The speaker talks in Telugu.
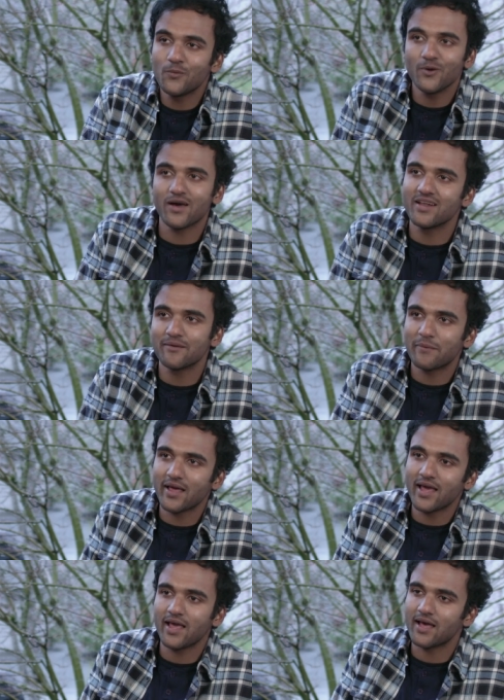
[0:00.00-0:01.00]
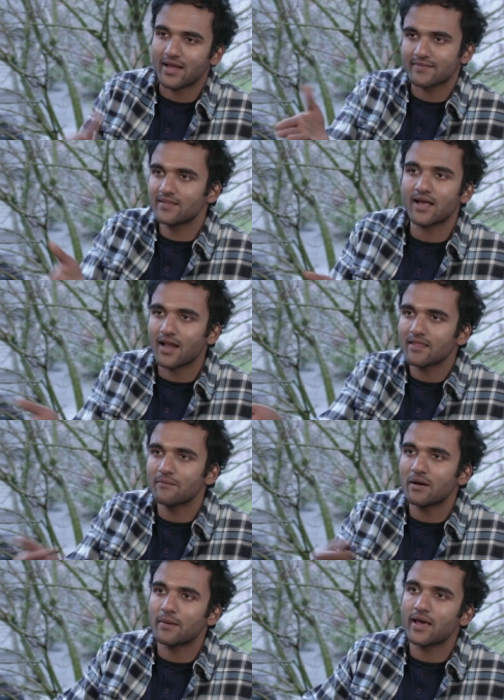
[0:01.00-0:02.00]
అల్పులు అన్నప్పుడే అర్థం
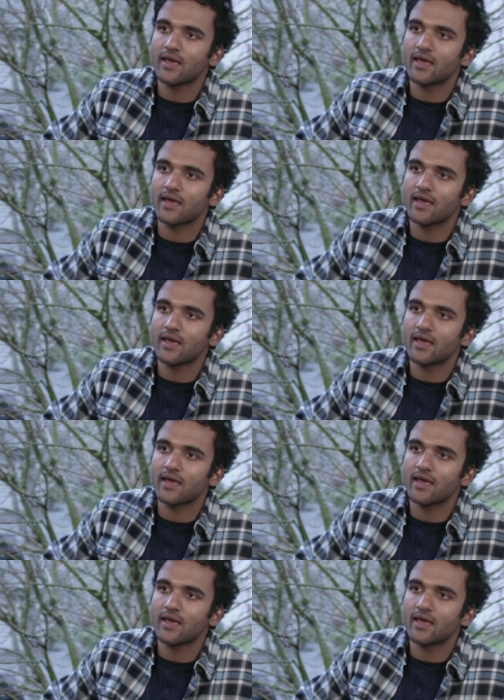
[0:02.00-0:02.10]
కాలేదా